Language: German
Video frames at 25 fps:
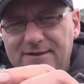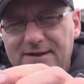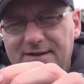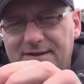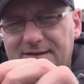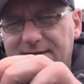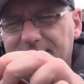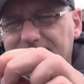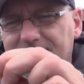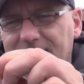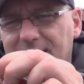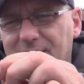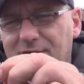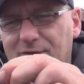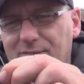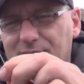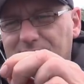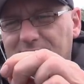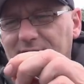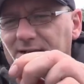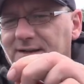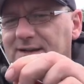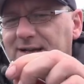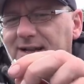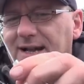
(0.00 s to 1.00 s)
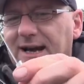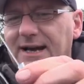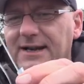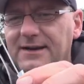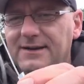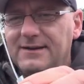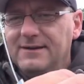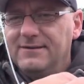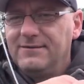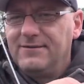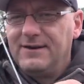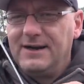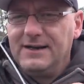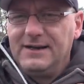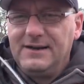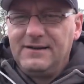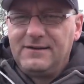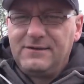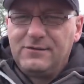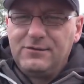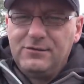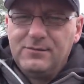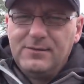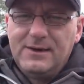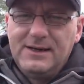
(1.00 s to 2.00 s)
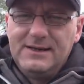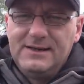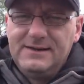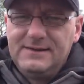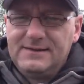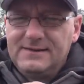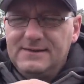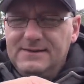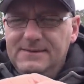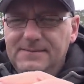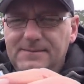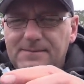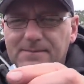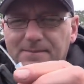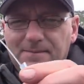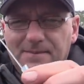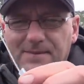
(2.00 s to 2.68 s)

wenn es darum geht, kleinere Wallis zu überlisten,